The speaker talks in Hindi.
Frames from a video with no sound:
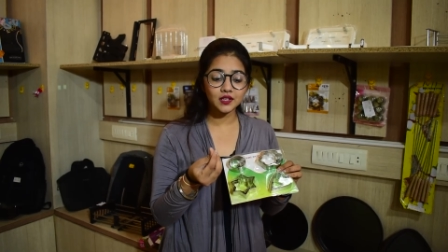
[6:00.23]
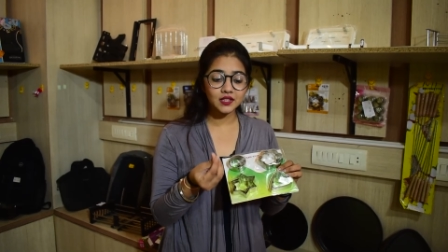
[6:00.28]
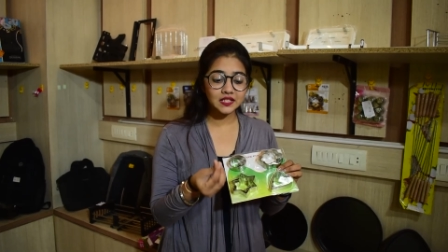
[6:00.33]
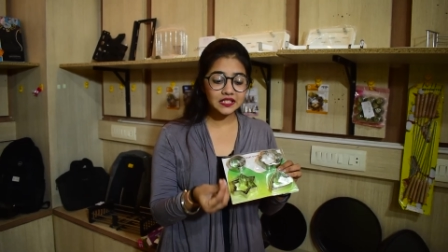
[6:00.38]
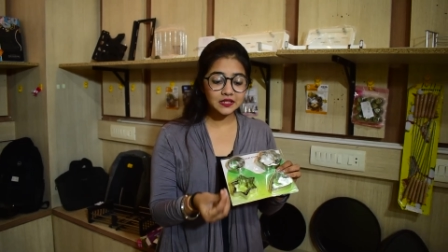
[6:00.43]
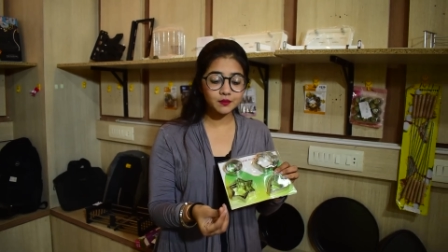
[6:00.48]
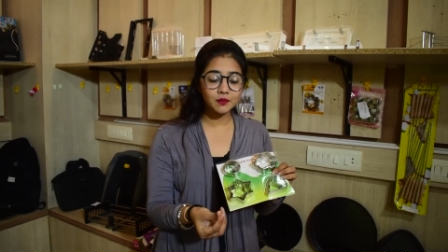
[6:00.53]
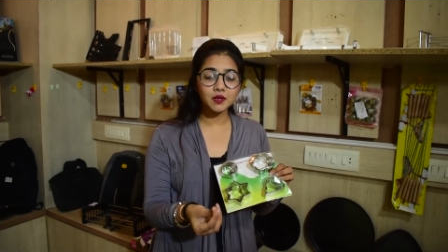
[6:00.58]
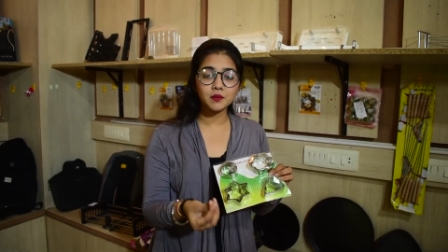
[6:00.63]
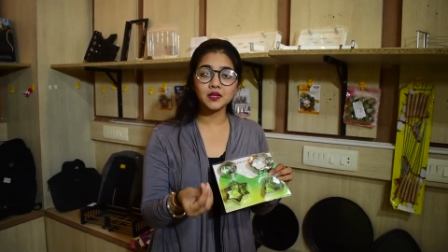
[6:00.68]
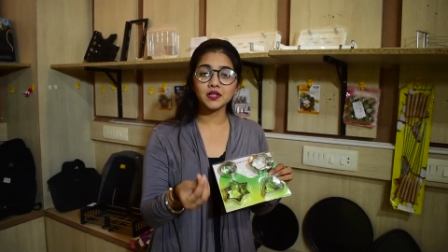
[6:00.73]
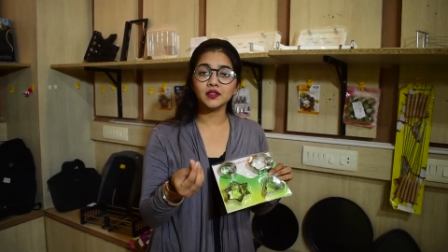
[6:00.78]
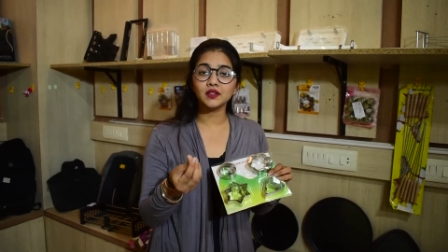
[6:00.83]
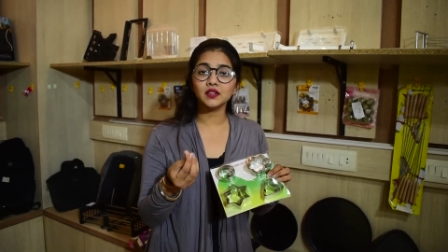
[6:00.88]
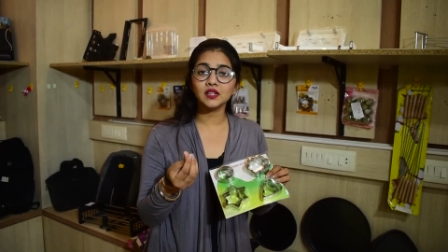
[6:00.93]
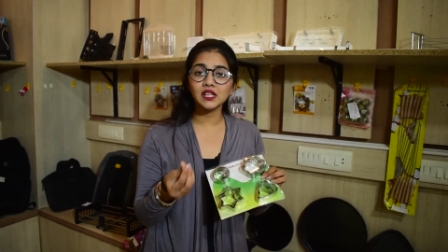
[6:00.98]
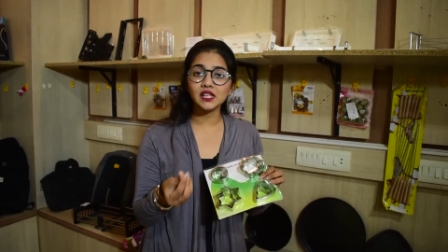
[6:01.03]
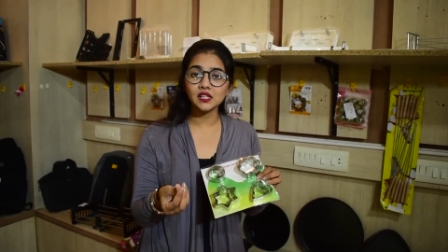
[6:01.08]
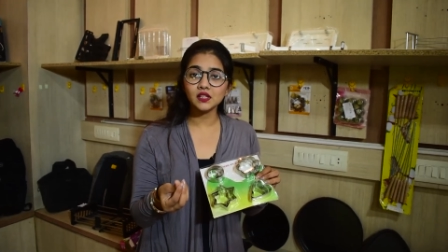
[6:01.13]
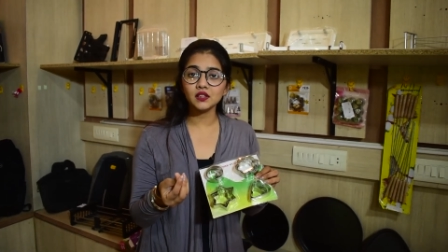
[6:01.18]
इसमें भी
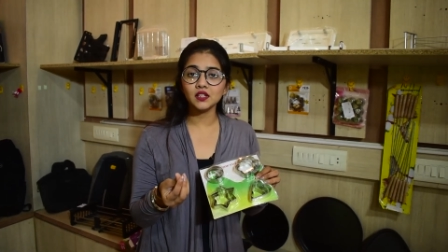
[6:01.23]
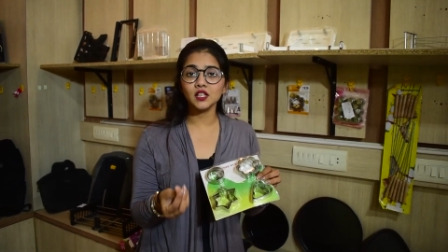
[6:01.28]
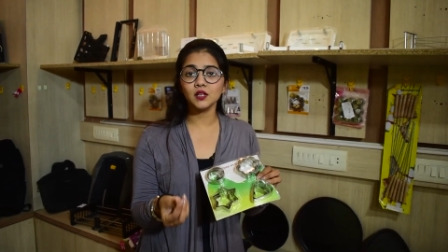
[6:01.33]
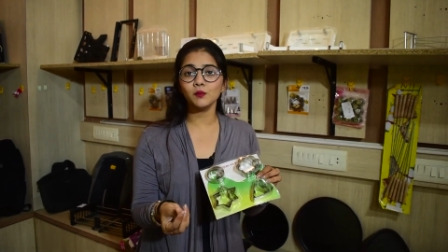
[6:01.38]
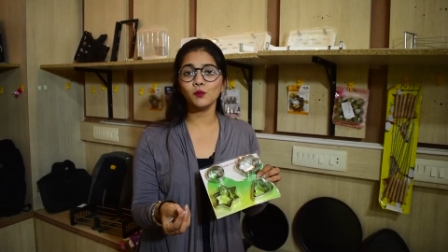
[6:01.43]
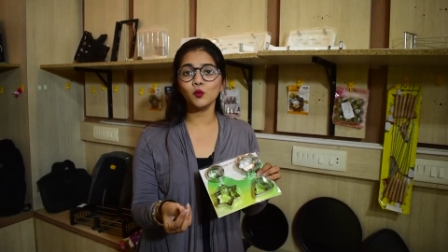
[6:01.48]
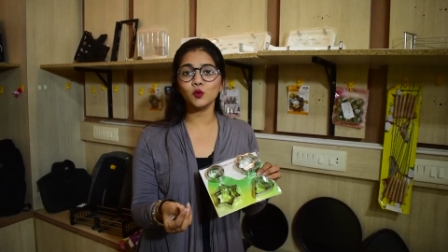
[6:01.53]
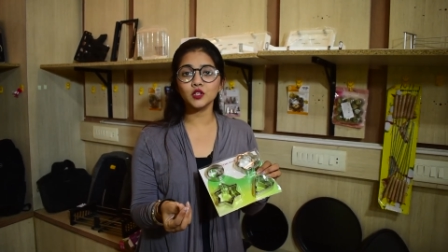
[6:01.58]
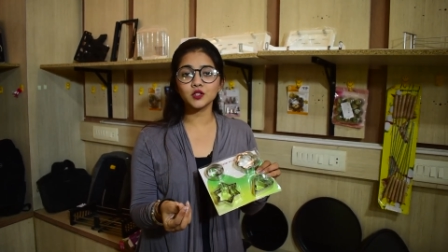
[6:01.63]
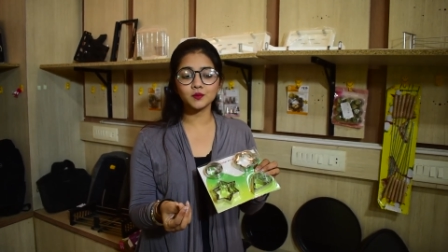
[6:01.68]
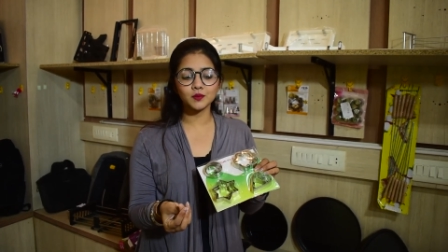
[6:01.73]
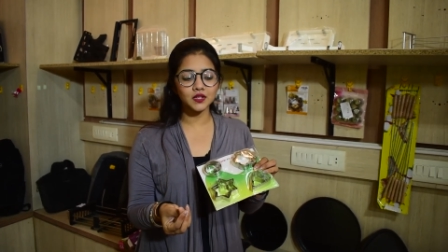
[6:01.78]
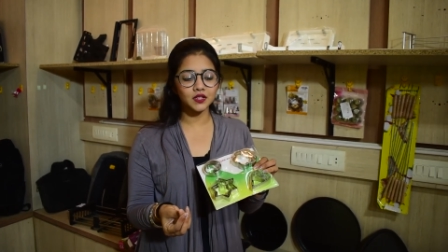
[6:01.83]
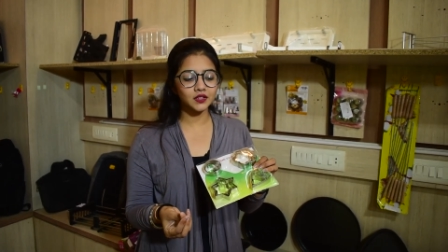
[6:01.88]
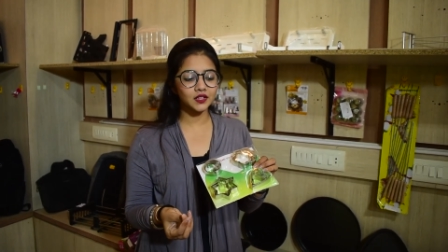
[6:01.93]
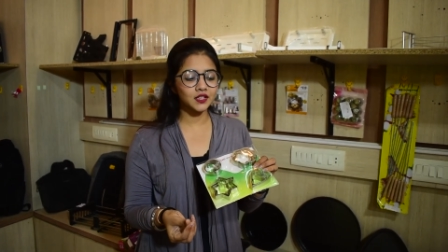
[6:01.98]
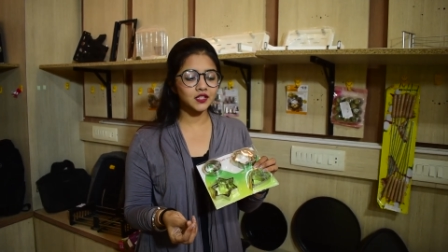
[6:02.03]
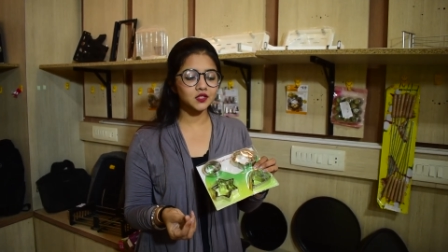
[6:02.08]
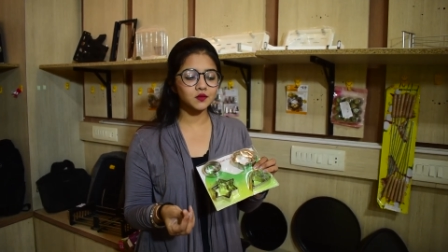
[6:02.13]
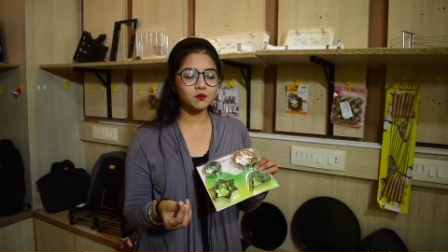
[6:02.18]
तीन तीन मोल्ड्स
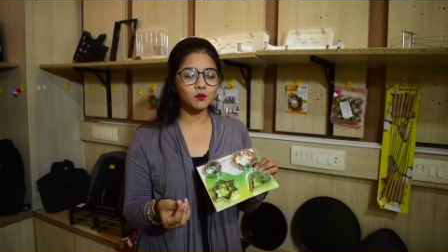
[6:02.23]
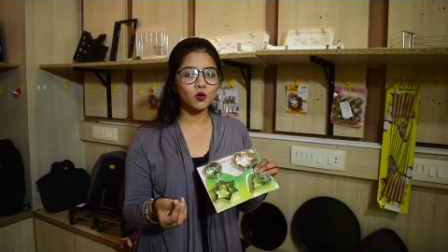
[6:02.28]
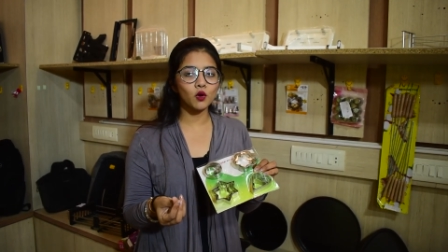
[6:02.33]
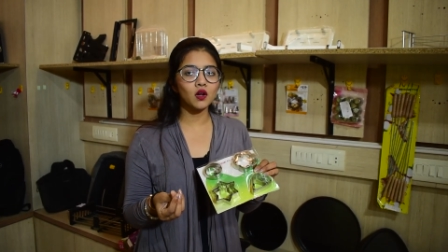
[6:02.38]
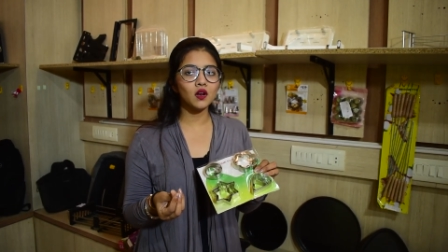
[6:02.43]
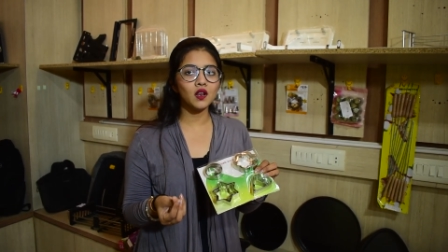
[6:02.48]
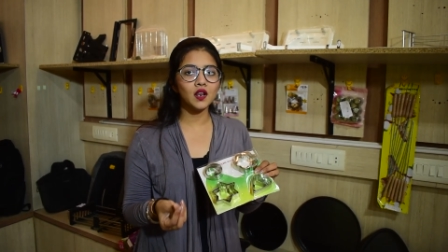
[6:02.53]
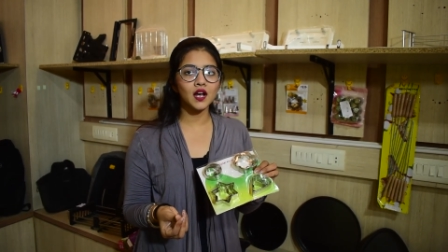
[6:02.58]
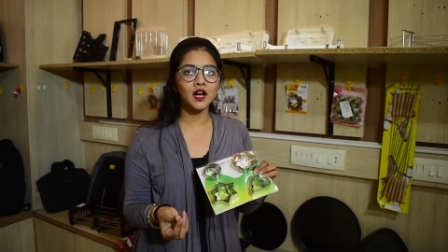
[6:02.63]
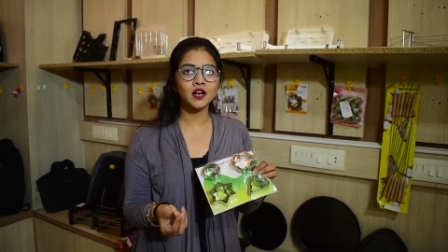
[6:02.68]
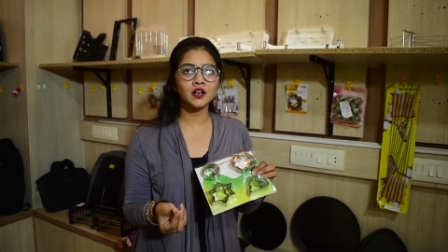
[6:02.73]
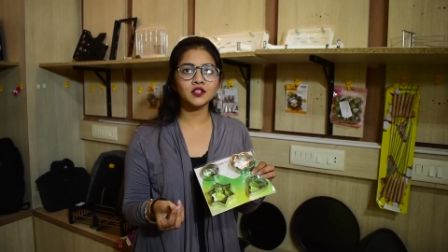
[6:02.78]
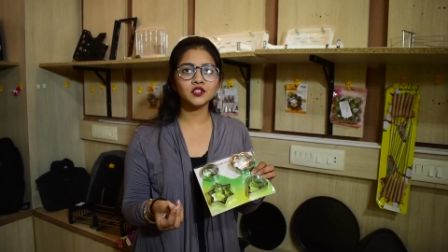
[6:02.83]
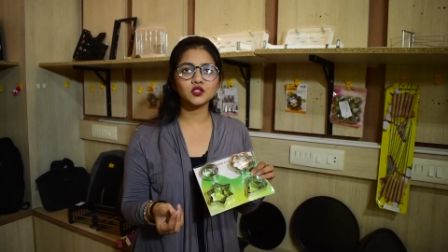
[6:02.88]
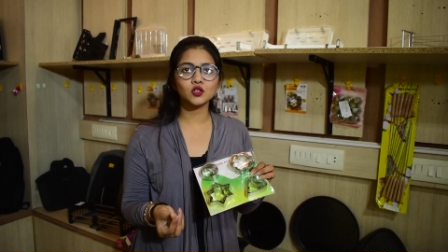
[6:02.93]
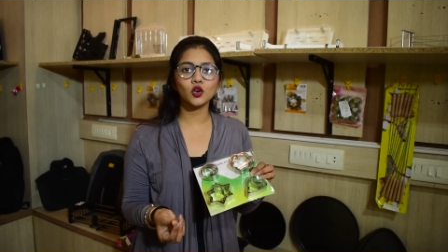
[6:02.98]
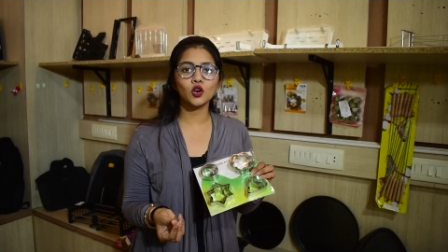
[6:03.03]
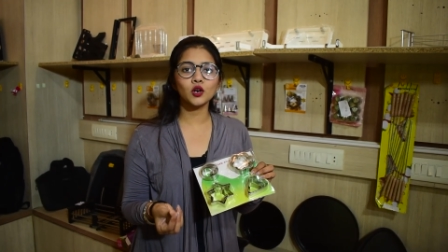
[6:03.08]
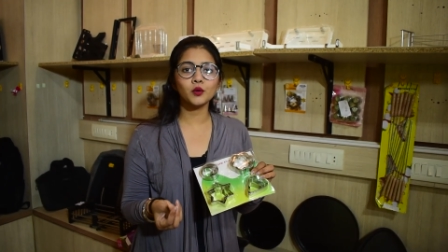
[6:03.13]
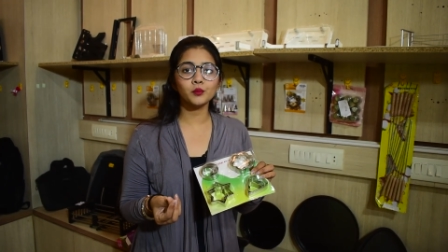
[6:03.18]
मिलते हैं स्मॉल लार्ज
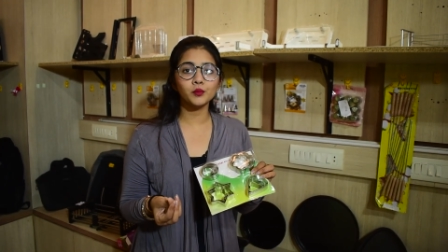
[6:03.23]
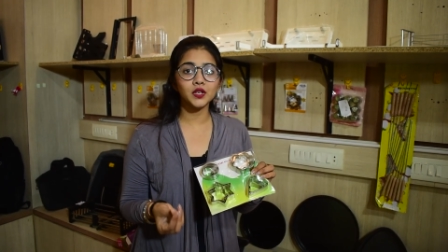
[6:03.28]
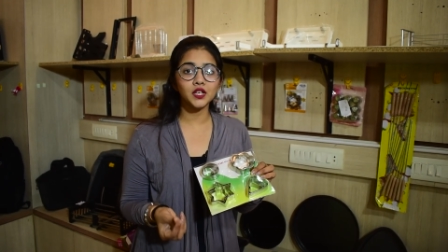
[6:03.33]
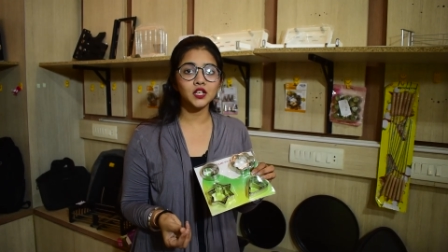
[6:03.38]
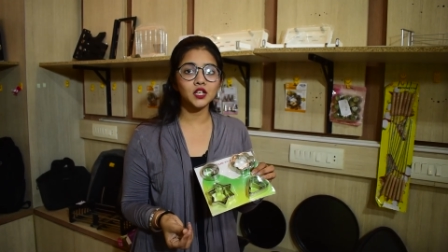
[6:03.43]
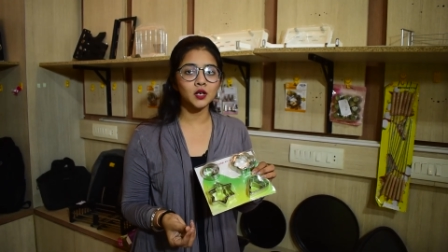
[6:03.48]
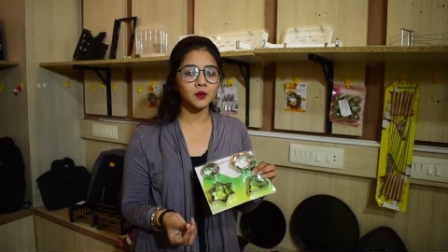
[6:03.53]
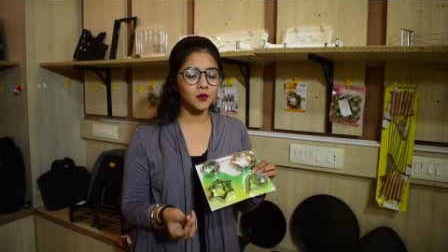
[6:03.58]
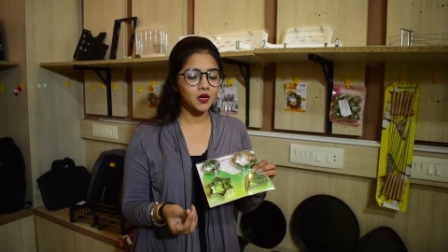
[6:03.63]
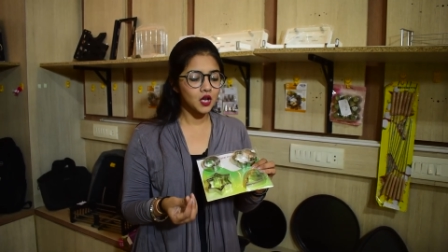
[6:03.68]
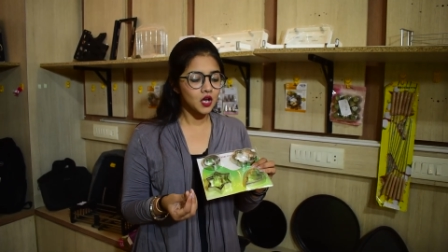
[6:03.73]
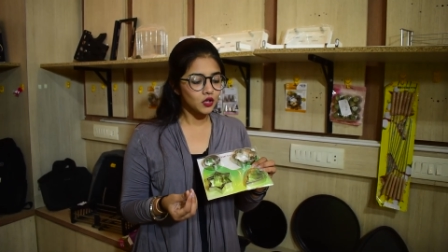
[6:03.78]
और मीडियम